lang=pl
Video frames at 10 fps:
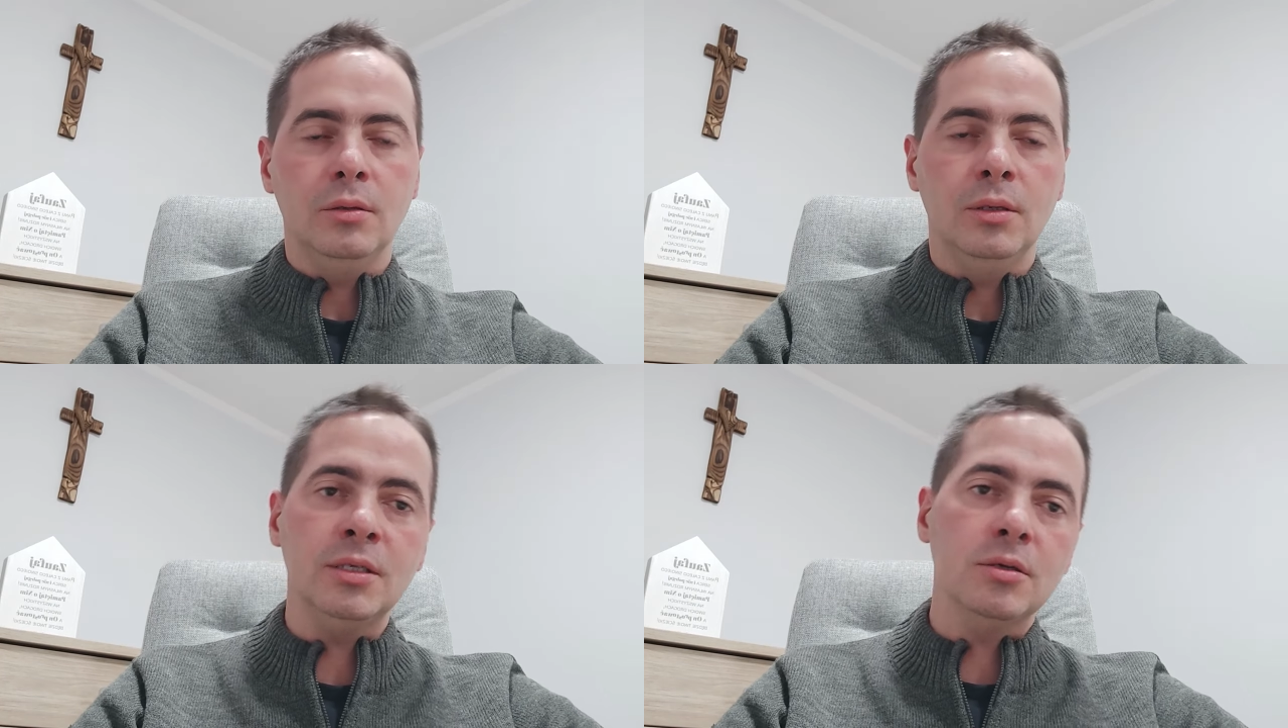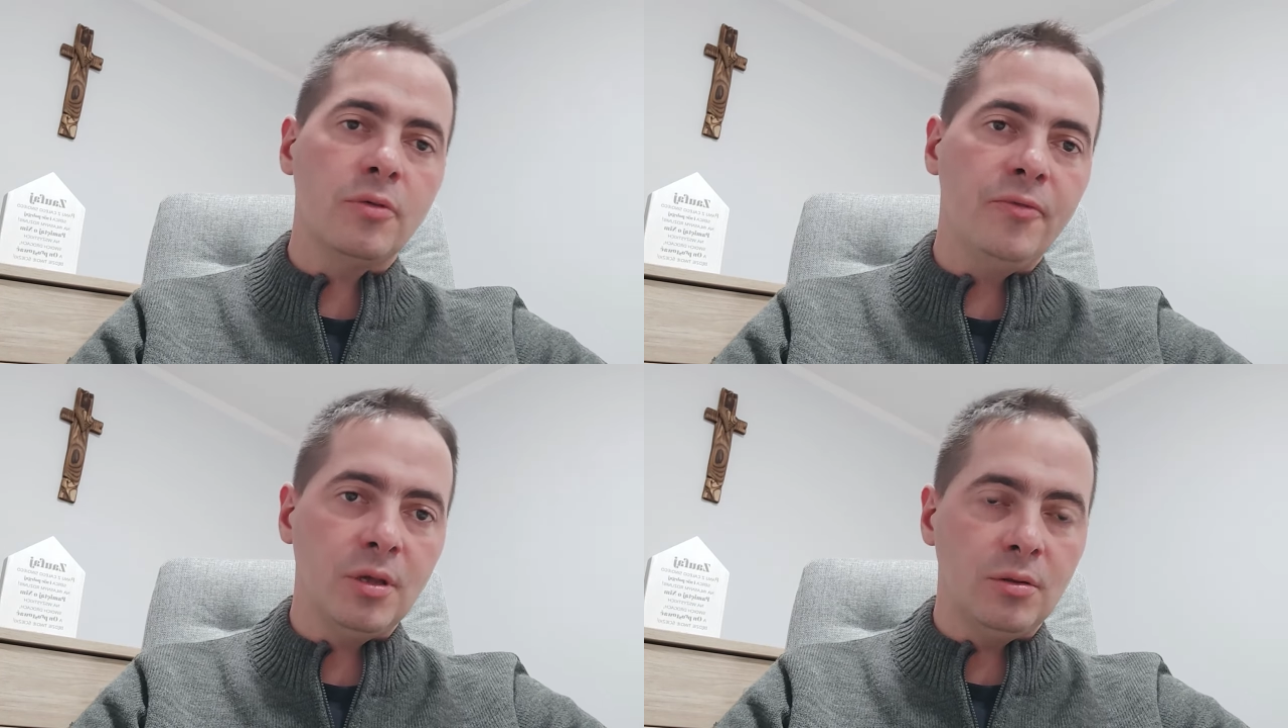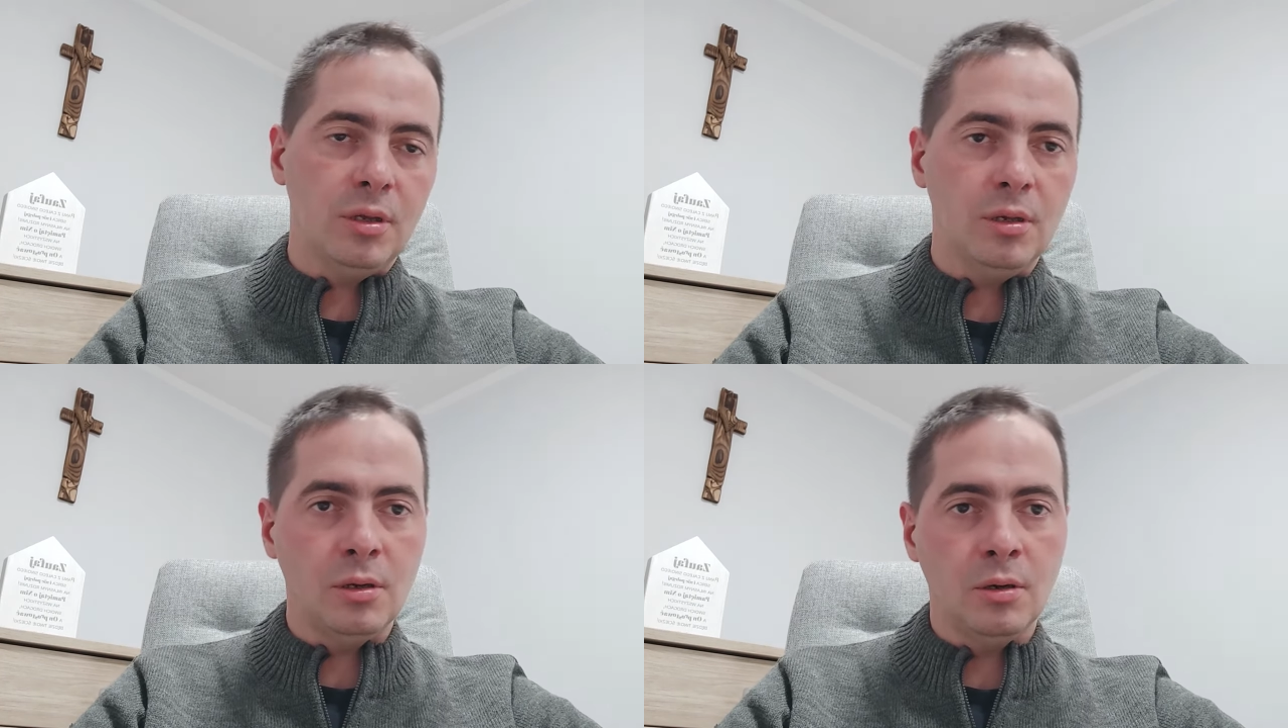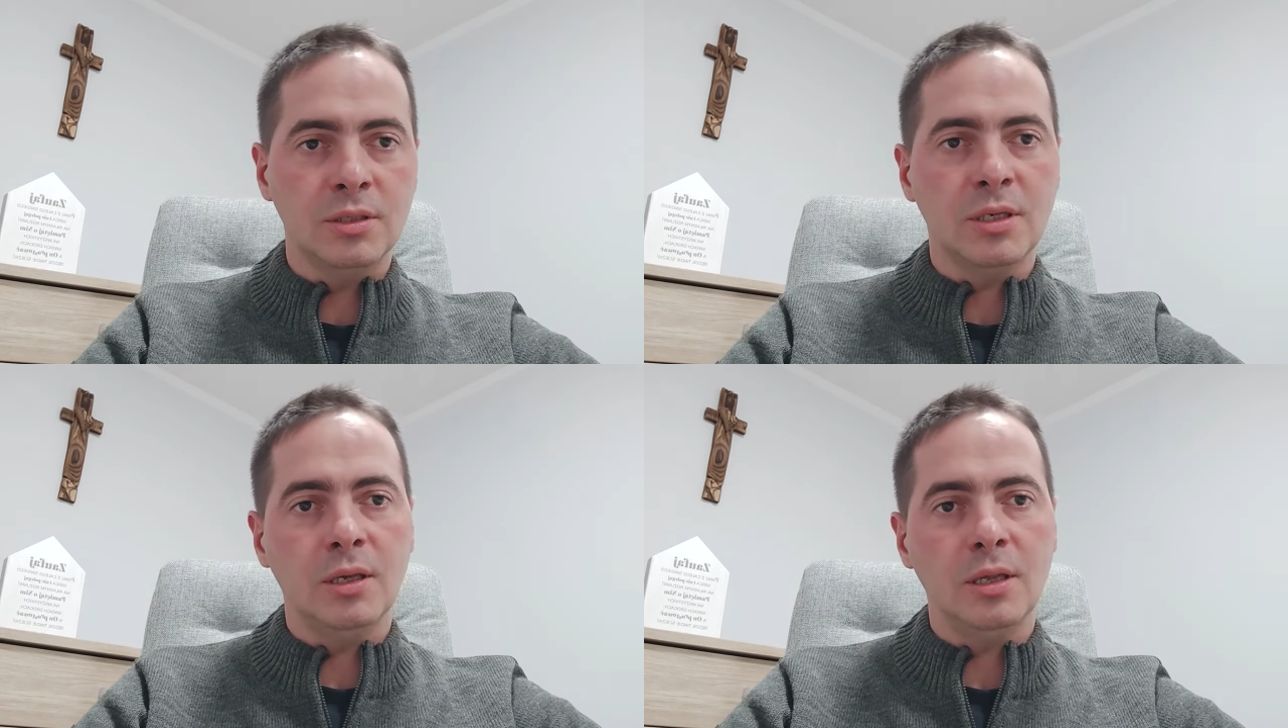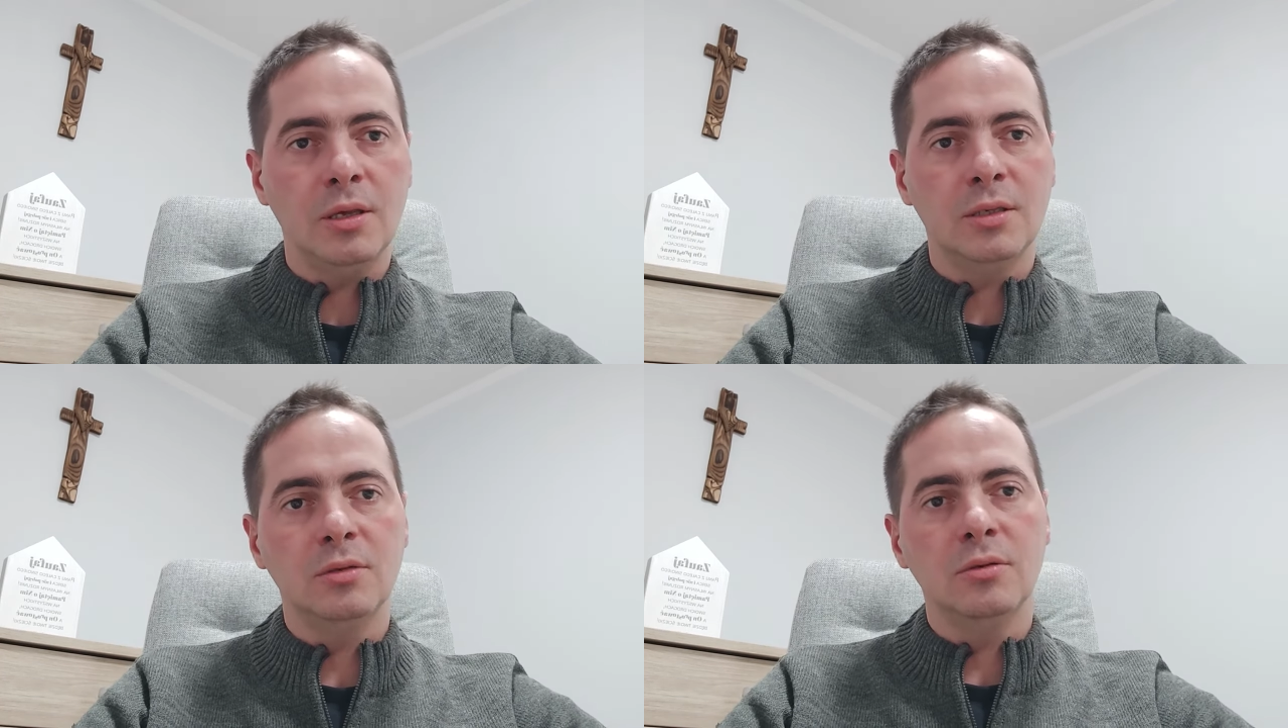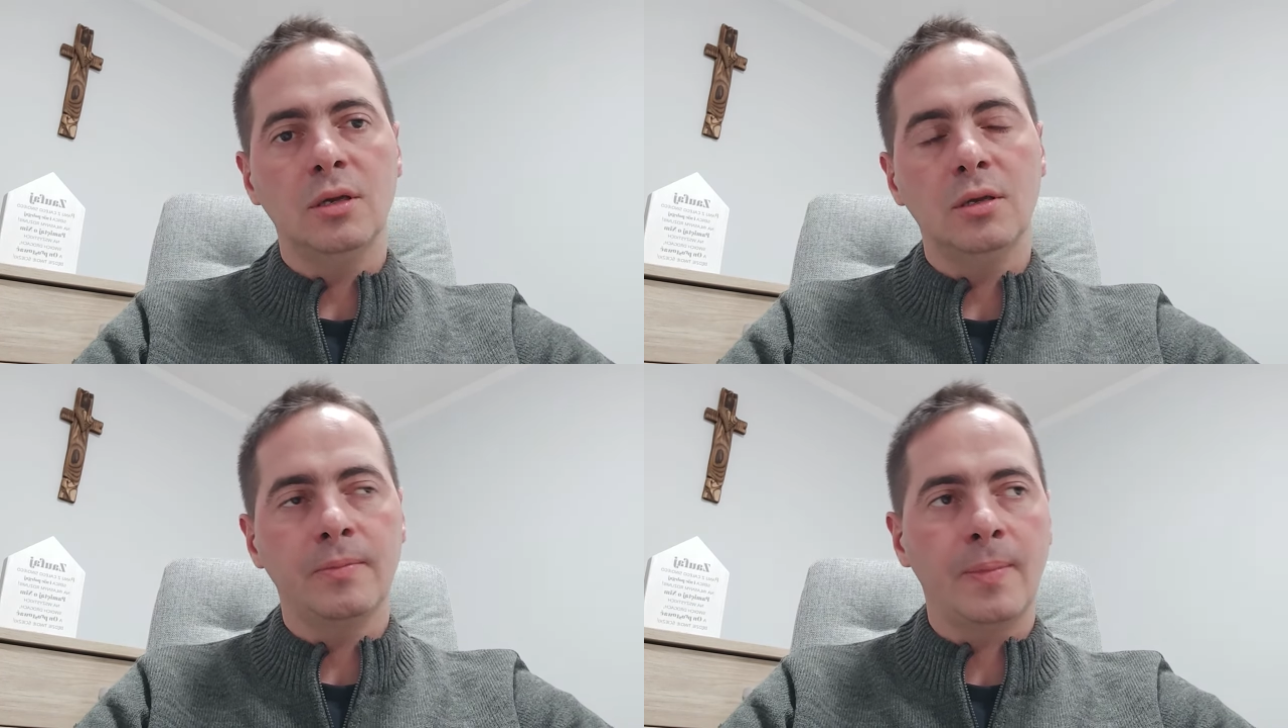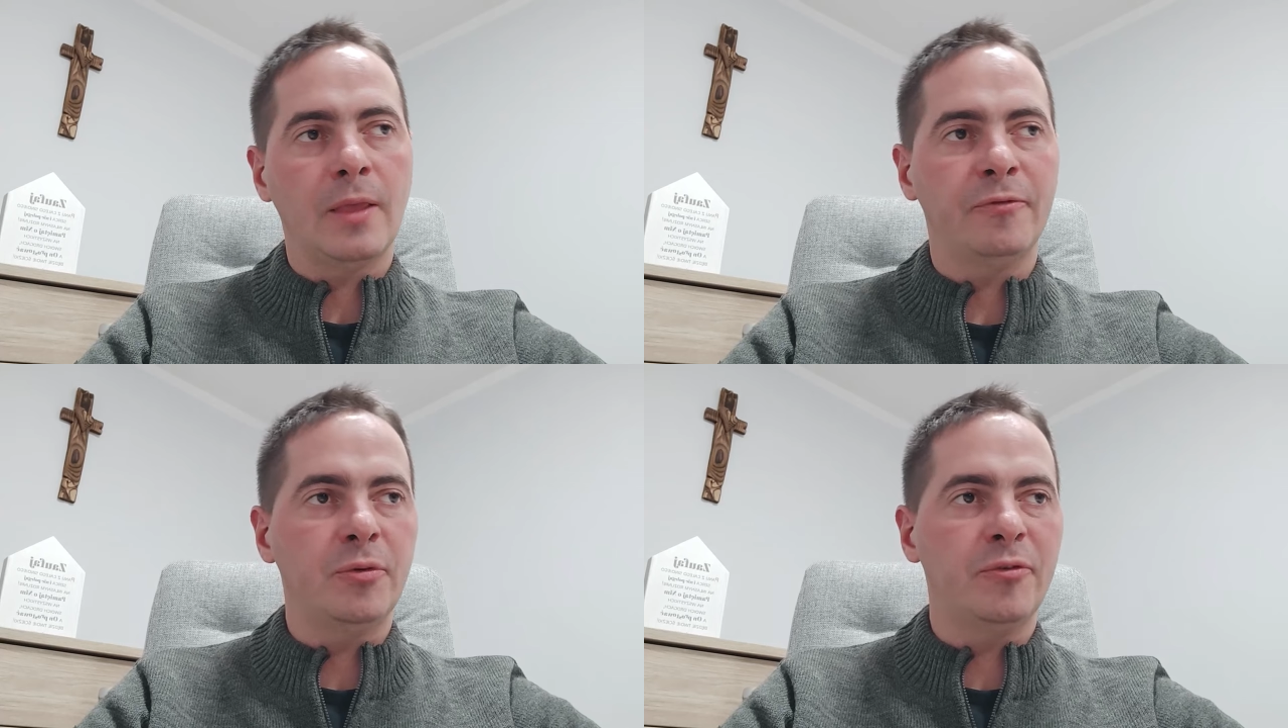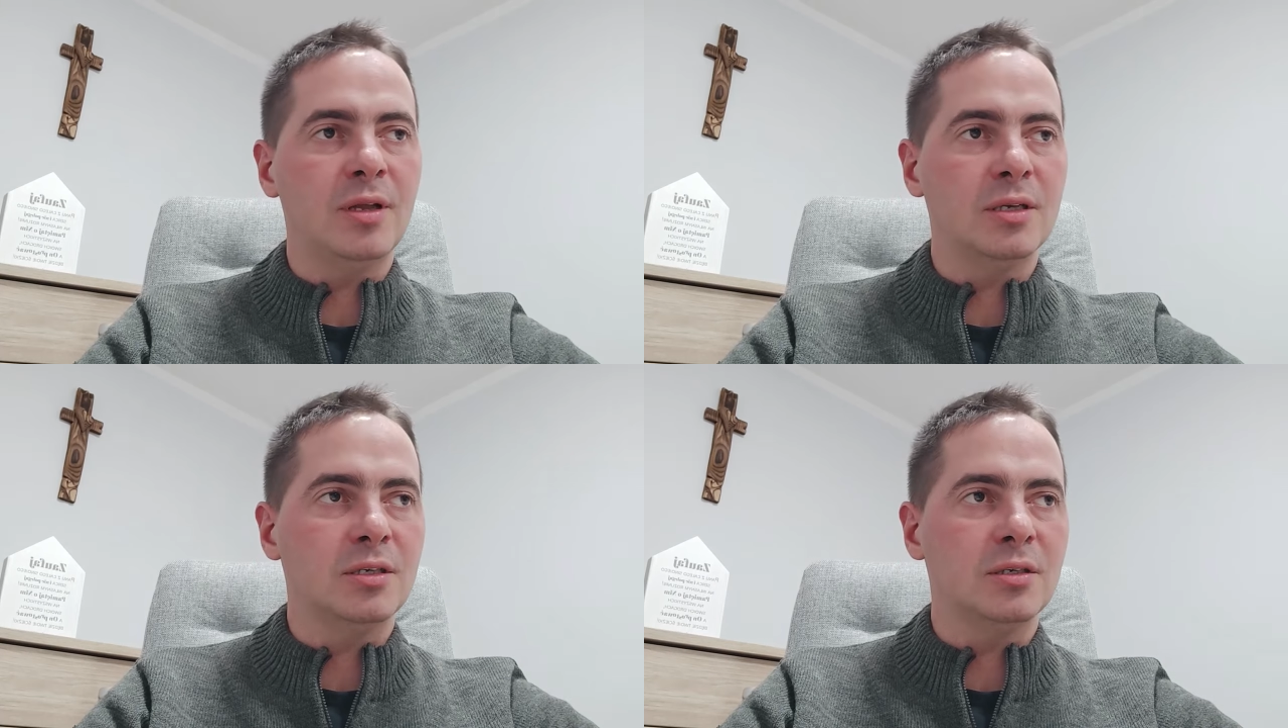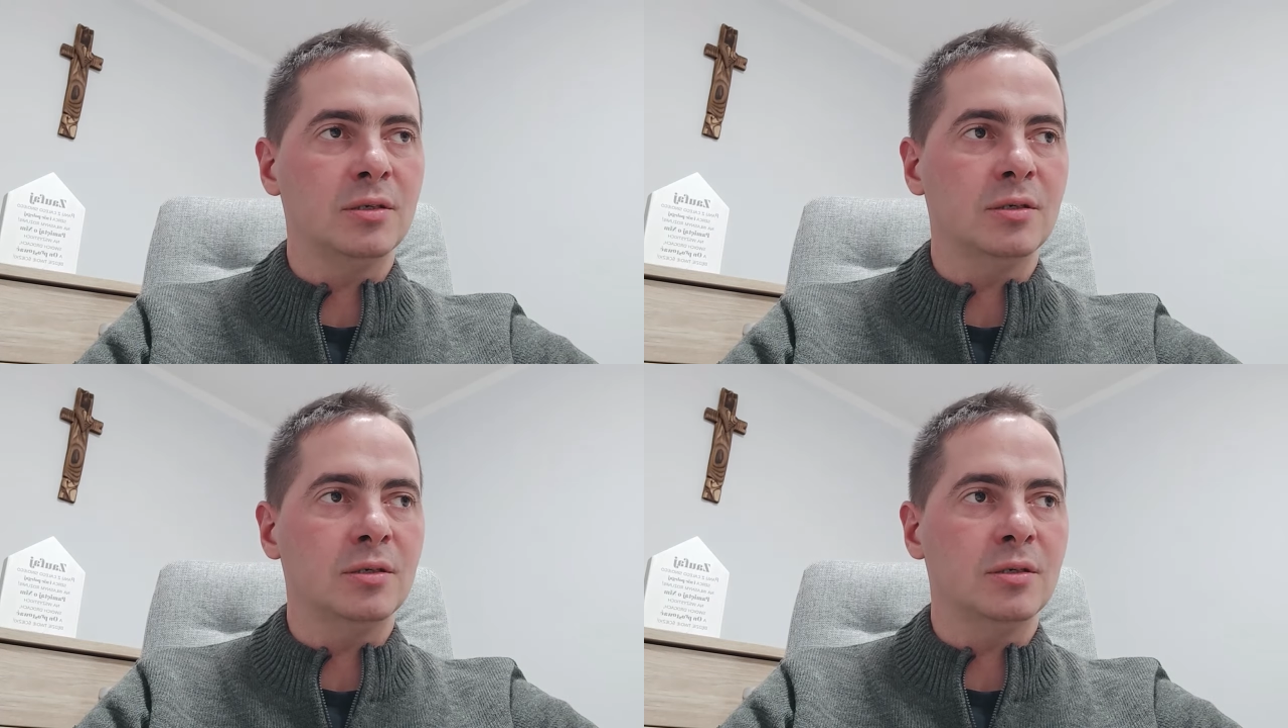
Nie chcę oczywiście tutaj nikogo oceniać, nie chcę tutaj mm, wypowiadać